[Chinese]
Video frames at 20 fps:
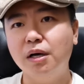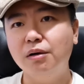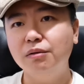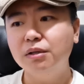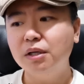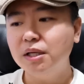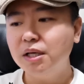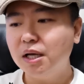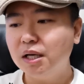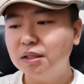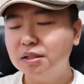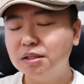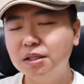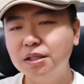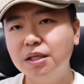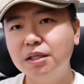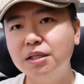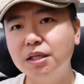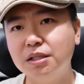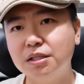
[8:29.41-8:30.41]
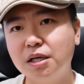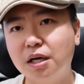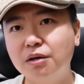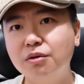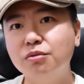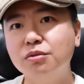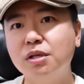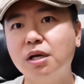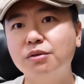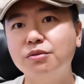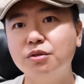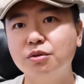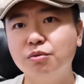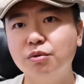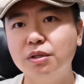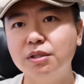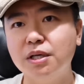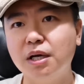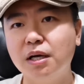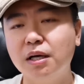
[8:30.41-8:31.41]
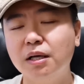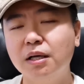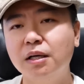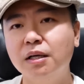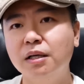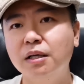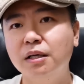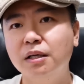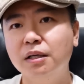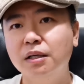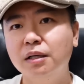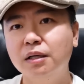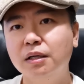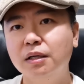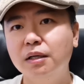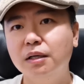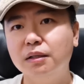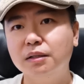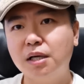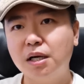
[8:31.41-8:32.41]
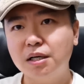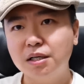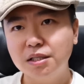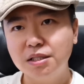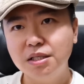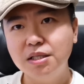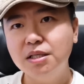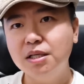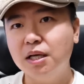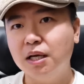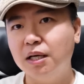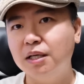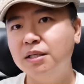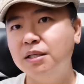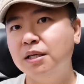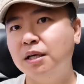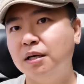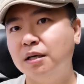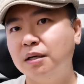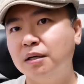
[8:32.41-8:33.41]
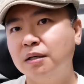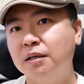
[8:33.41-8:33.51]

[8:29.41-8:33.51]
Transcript: 澳大利亚实际上也是昂鲁萨克逊国家啊，它和新西兰一样。